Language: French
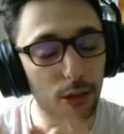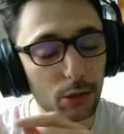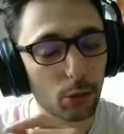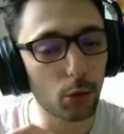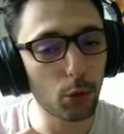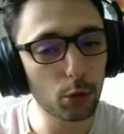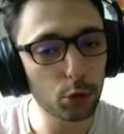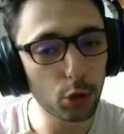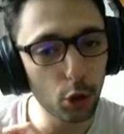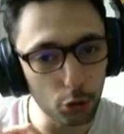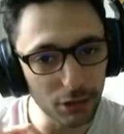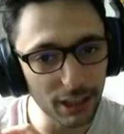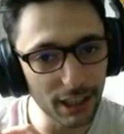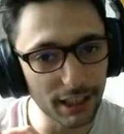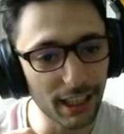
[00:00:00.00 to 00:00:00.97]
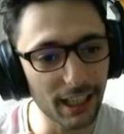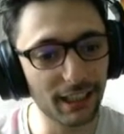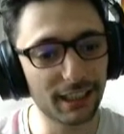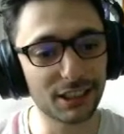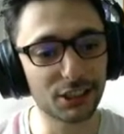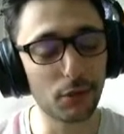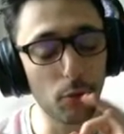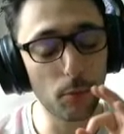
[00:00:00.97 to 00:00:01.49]
Donc aujourd'hui les gars,
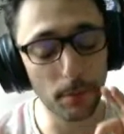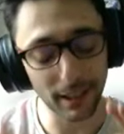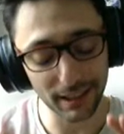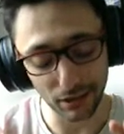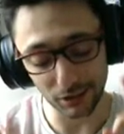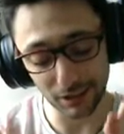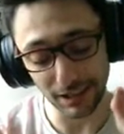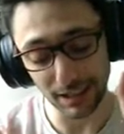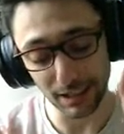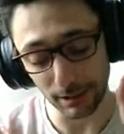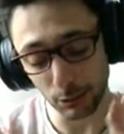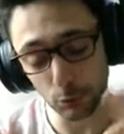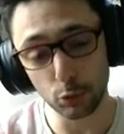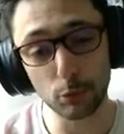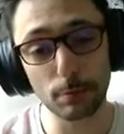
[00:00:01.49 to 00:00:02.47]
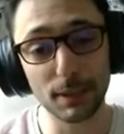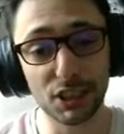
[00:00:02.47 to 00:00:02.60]
je vais vous présenter toutes mes